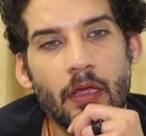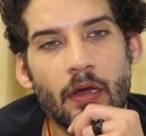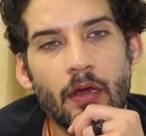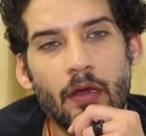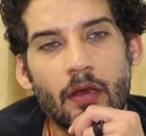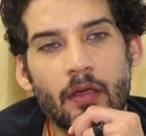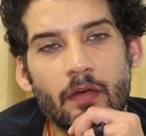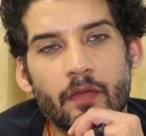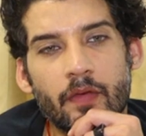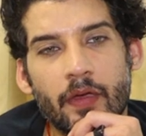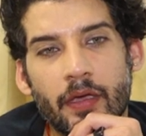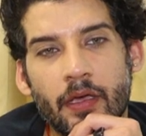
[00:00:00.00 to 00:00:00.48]
यार
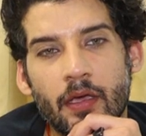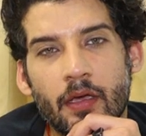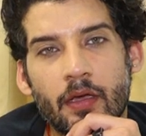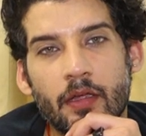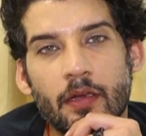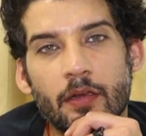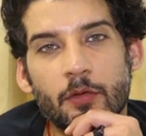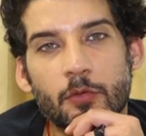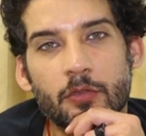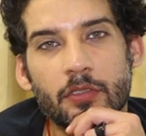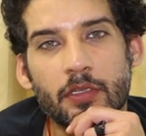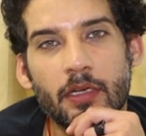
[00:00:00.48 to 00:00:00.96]
लव
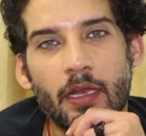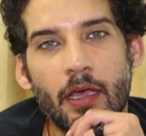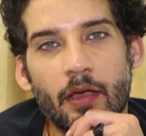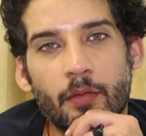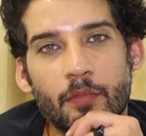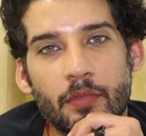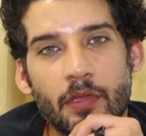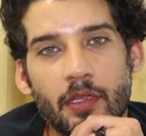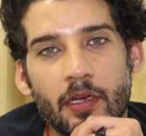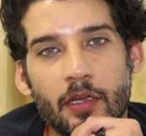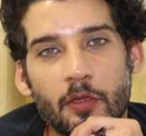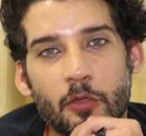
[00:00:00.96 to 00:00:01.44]
एंगल उसे
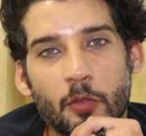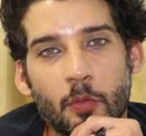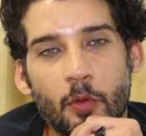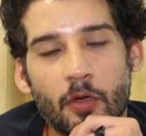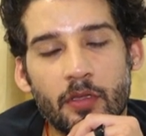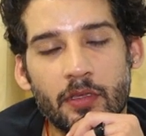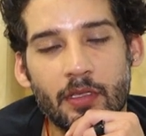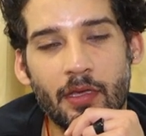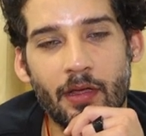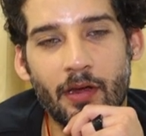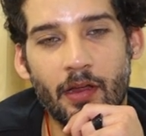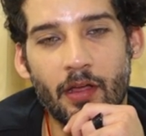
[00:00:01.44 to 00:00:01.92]
नाम देना तो
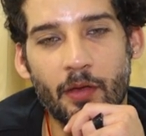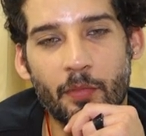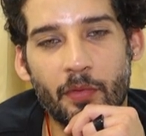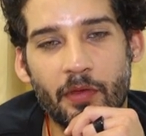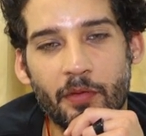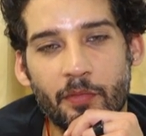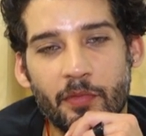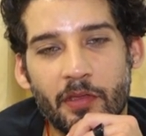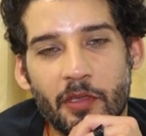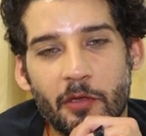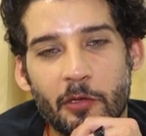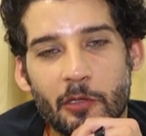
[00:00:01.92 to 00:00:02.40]
बहुत ख़राब
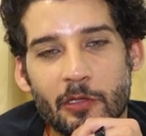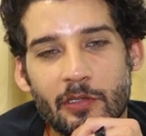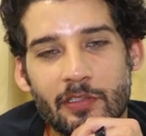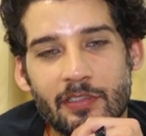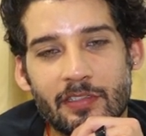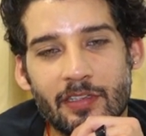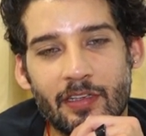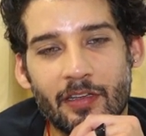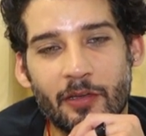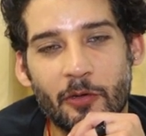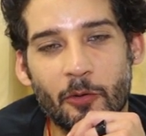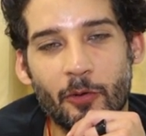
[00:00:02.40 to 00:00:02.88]
है
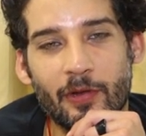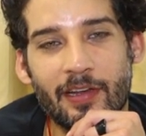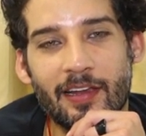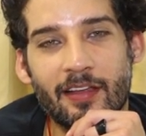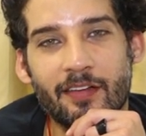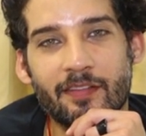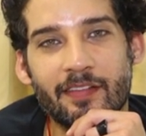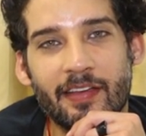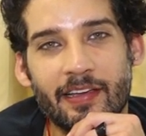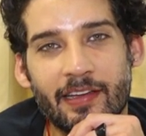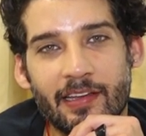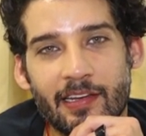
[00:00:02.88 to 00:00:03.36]
बिकॉज कोई
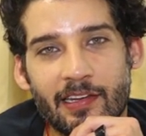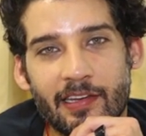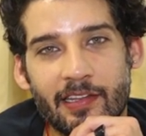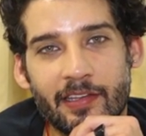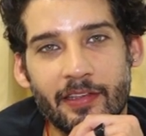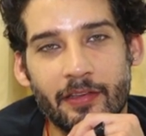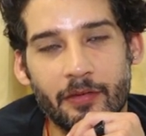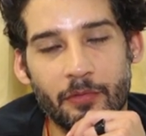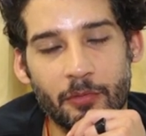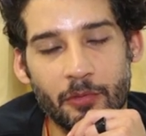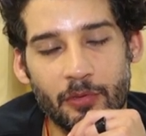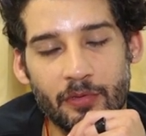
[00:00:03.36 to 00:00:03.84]
लव एंगल
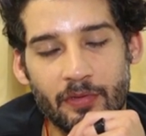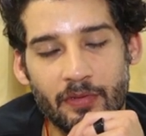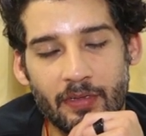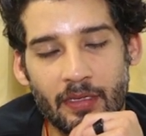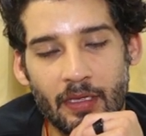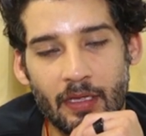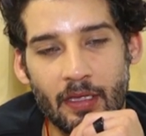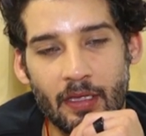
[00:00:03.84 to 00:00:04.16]
नहीं है वो